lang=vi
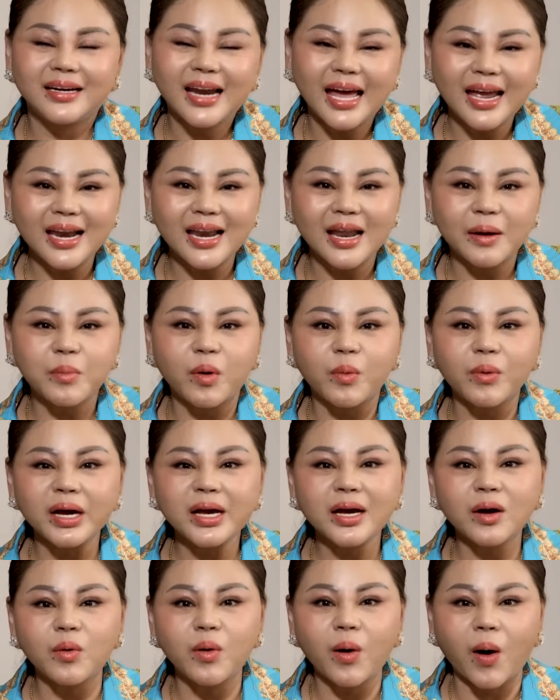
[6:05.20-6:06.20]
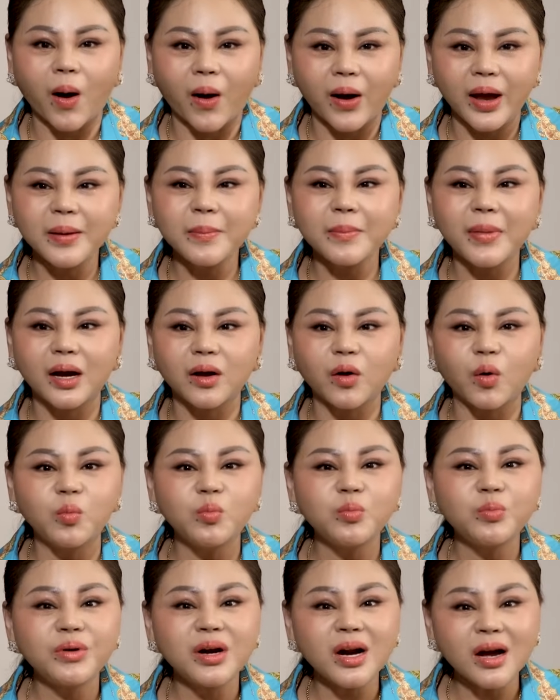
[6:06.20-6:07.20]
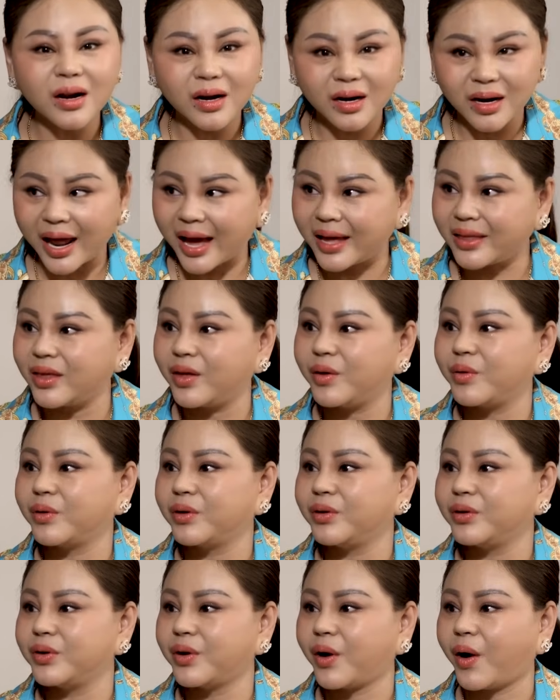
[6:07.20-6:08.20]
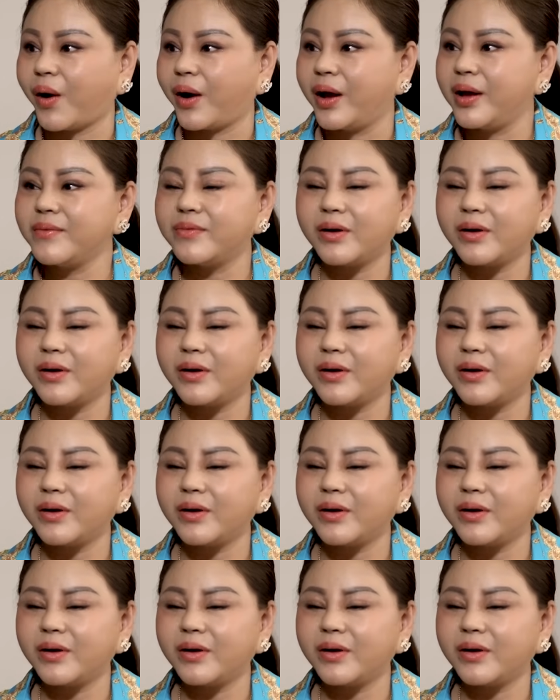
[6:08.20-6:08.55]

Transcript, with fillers: đây là một cái câu hỏi mà cũng rất là nhiều người hỏi